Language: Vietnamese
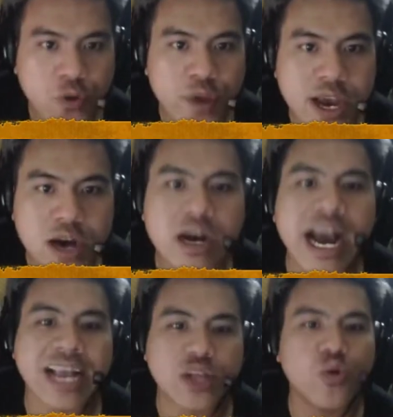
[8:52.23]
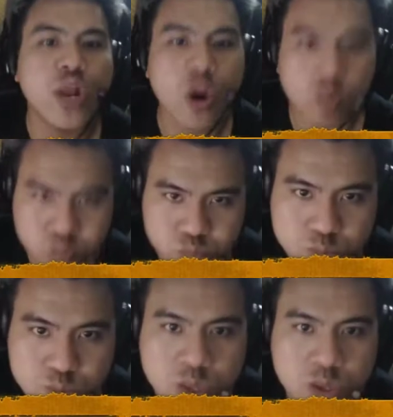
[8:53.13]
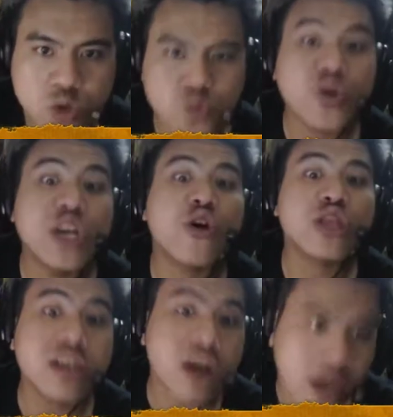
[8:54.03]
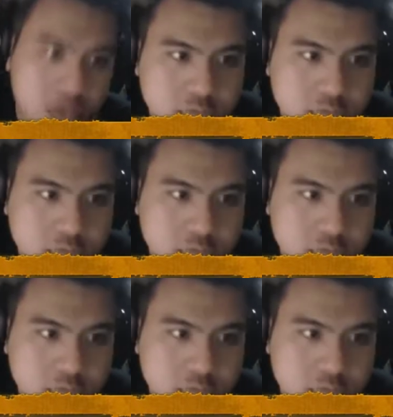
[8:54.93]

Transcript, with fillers: tùy ngữ cảnh tùy lúc tùy đối tượng